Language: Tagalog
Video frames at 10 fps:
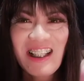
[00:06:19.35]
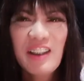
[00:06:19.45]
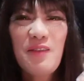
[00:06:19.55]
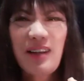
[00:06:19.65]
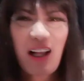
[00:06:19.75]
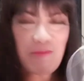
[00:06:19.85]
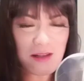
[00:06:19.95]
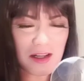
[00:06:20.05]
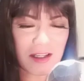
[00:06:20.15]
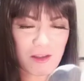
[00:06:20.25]
Sobrang
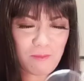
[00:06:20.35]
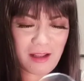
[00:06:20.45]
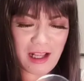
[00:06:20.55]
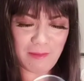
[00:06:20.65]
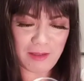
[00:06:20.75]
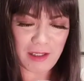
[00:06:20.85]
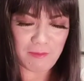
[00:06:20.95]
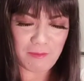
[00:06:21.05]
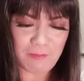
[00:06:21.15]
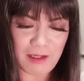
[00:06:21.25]
kapal, sobrang haba
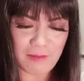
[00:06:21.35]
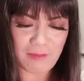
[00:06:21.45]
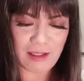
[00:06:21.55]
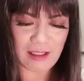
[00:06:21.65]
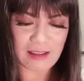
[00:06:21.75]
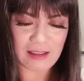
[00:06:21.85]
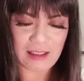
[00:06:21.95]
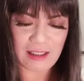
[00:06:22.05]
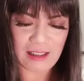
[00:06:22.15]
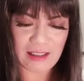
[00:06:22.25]
naman pala mga
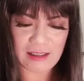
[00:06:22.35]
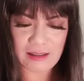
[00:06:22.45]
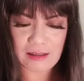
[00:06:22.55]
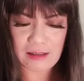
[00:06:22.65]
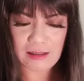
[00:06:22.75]
kasis.